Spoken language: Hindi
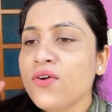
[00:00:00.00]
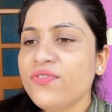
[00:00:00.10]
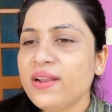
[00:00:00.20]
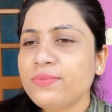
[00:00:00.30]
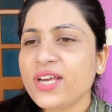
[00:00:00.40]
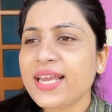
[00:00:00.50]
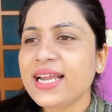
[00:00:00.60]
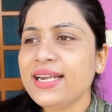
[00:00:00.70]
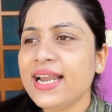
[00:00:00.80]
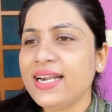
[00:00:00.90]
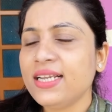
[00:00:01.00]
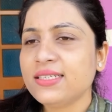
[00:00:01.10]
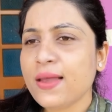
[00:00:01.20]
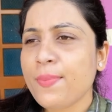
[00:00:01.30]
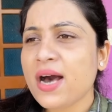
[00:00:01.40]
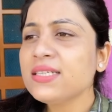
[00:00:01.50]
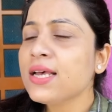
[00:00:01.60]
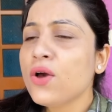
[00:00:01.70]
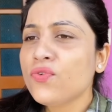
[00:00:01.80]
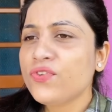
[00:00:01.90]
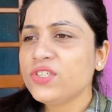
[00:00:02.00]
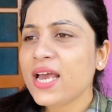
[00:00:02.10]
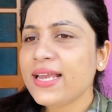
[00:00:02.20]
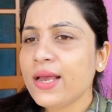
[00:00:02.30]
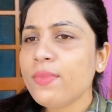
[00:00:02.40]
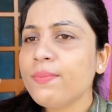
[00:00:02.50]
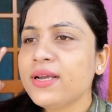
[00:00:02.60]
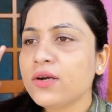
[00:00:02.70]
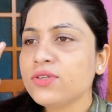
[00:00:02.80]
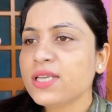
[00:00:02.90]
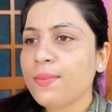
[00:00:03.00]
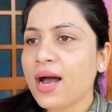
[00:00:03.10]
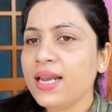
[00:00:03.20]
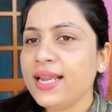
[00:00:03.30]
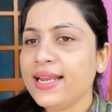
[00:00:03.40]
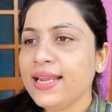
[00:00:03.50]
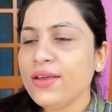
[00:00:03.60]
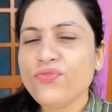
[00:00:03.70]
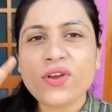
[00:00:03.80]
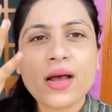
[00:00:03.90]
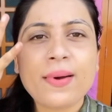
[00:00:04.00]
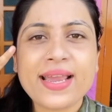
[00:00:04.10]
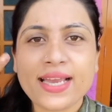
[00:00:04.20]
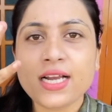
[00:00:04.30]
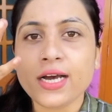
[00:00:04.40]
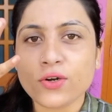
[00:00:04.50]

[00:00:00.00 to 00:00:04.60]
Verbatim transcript: फिर हम जाएंगे डेंटिस्ट के पास फिर जाएंगे हम मम्मी का कुछ सामान लेने फिर हम आएंगे घर